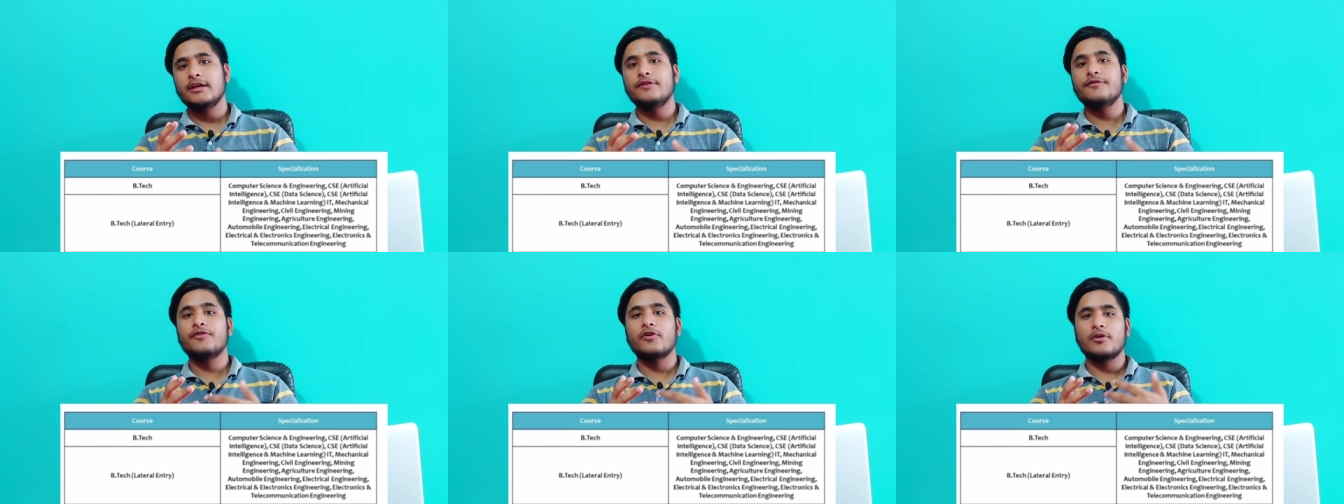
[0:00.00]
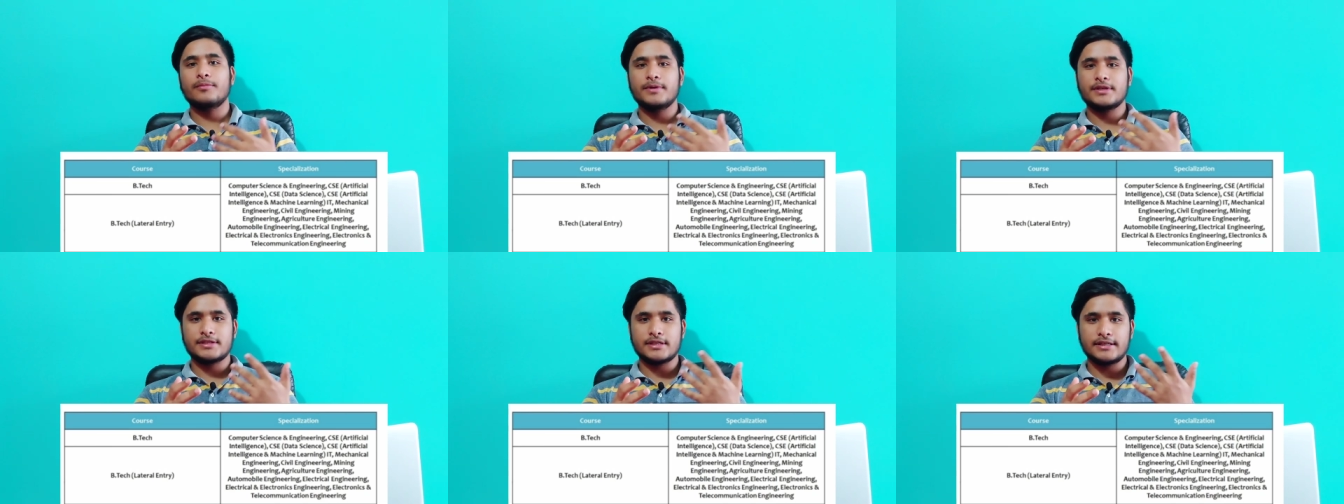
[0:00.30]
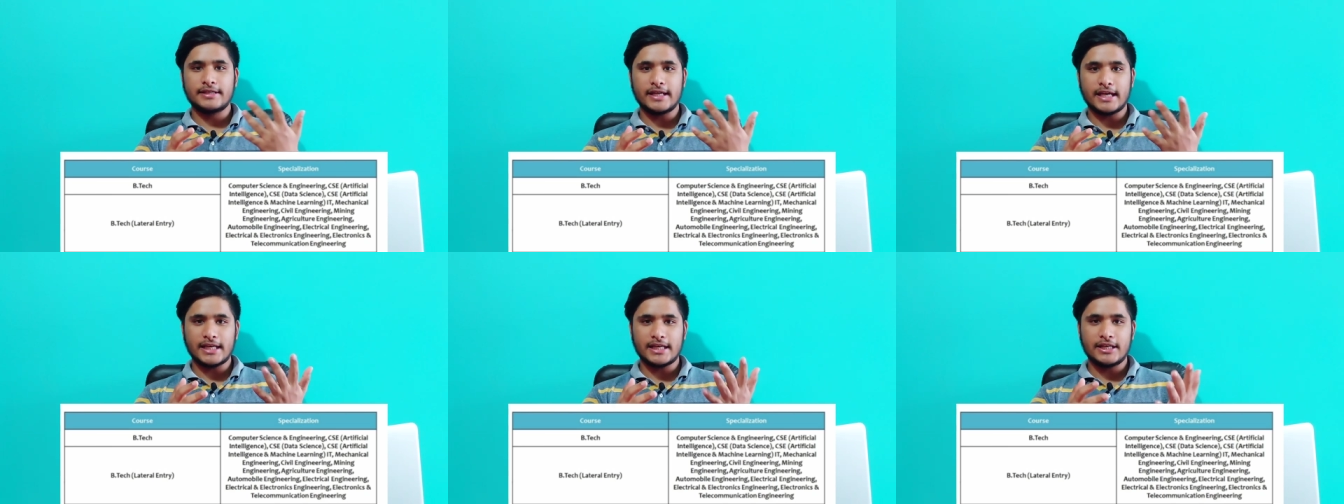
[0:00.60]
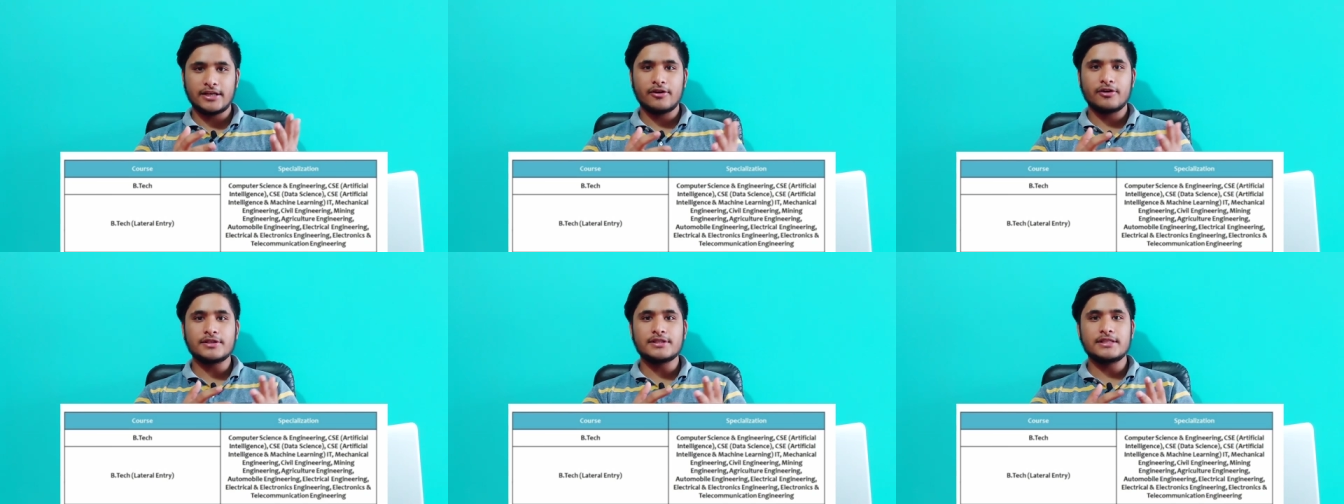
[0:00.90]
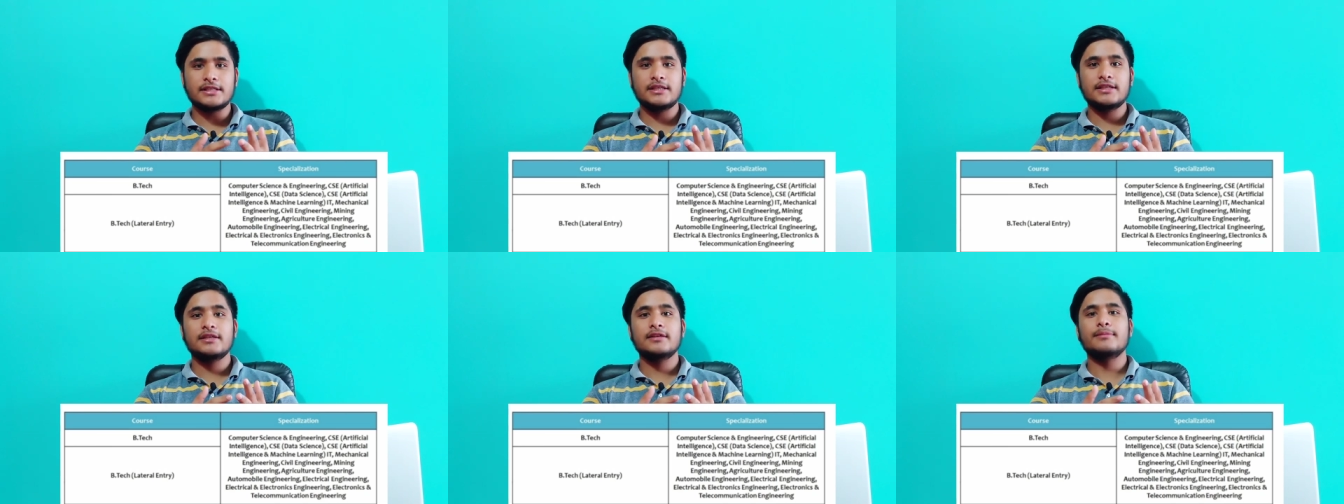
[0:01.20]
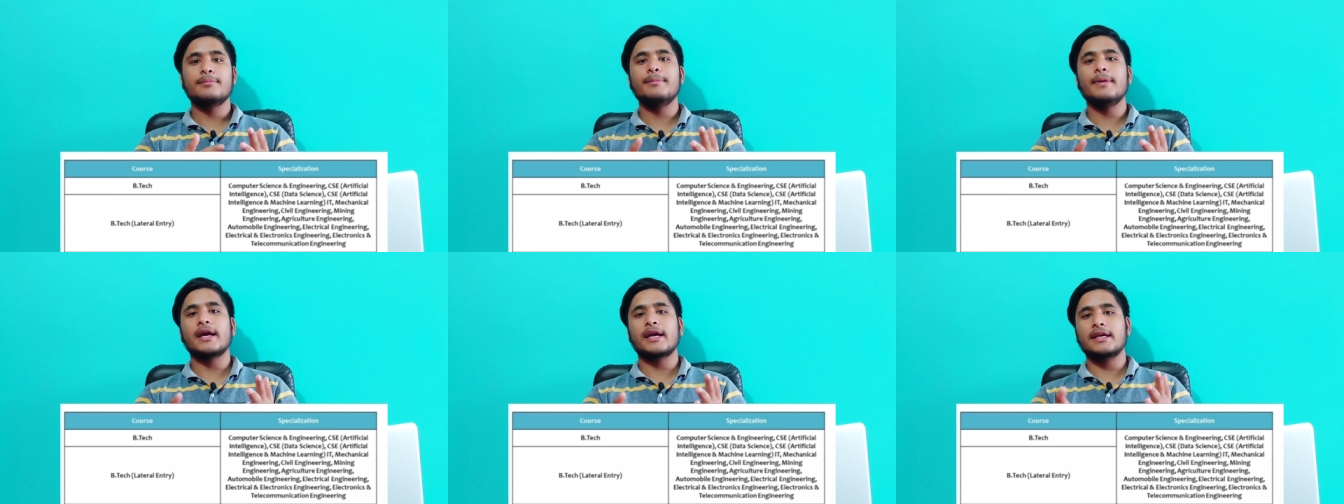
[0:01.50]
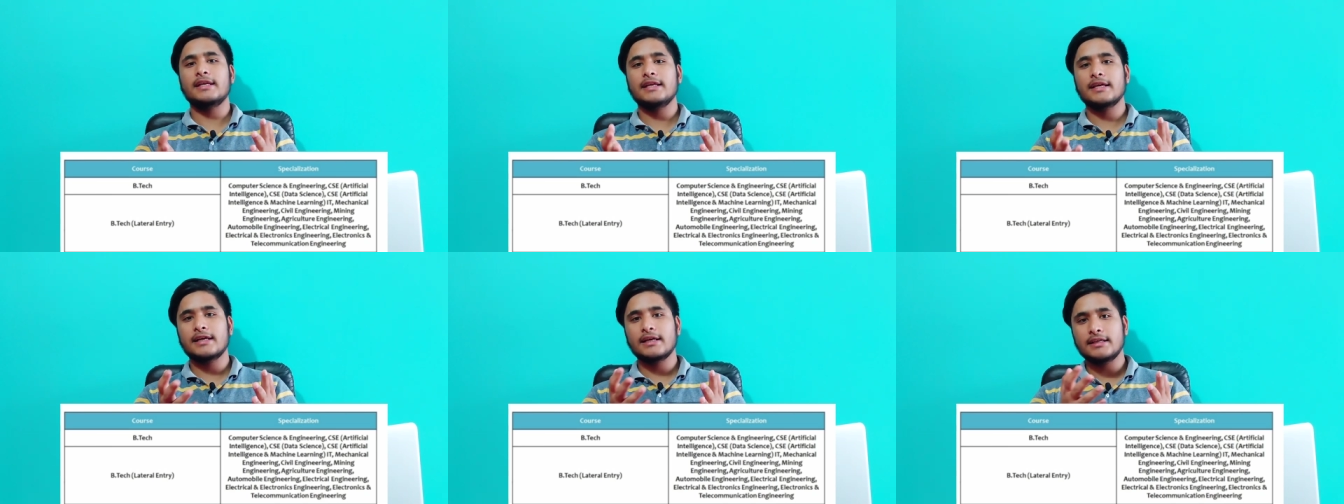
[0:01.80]
इंफॉर्मेशन टेक्नोलॉजी
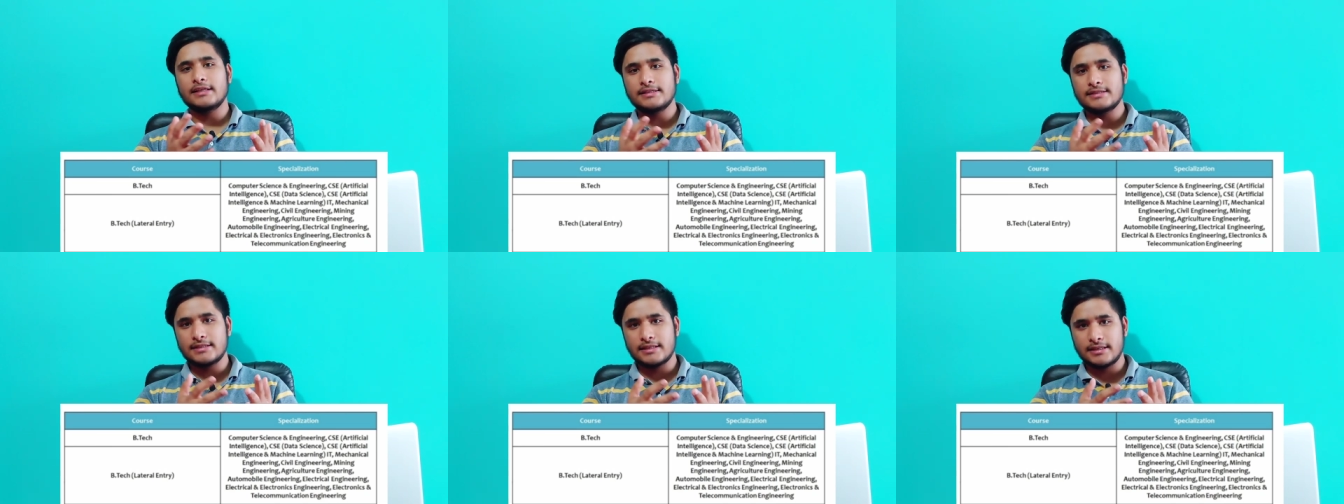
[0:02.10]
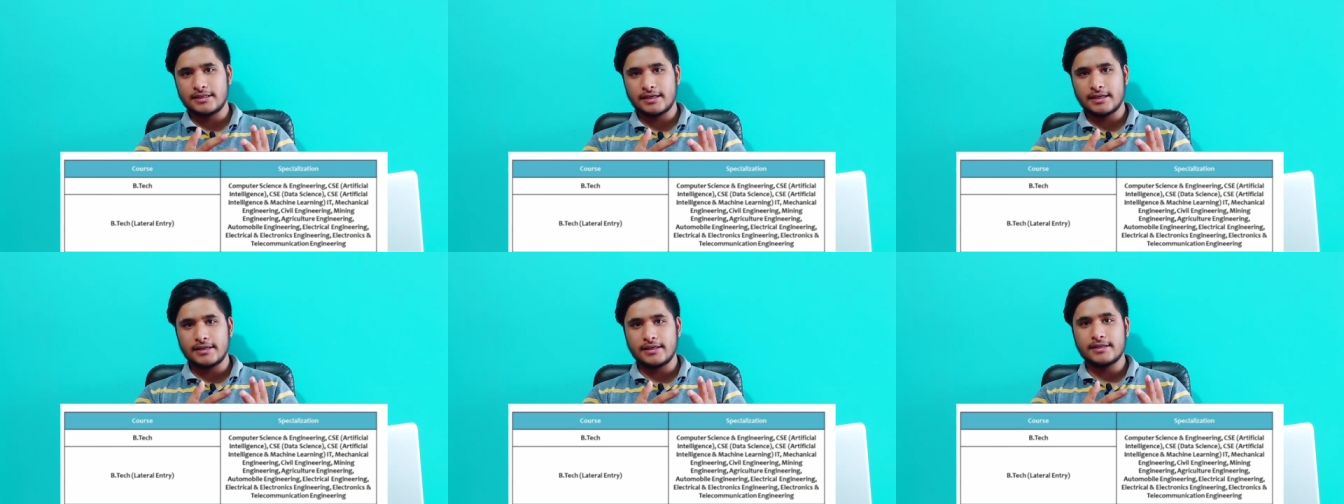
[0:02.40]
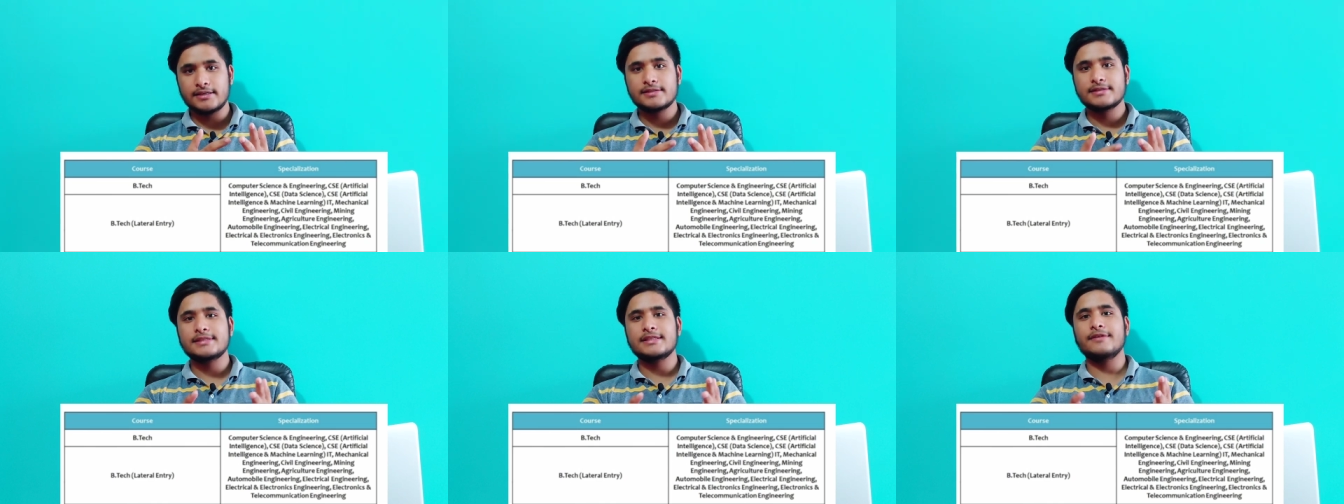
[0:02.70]
मैकेनिकल इंजीनियरिंग